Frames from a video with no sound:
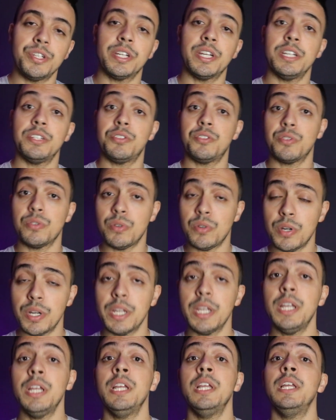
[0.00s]

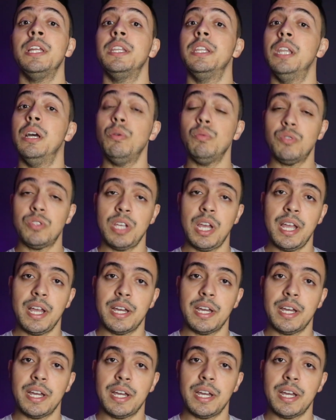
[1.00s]
questione, não saia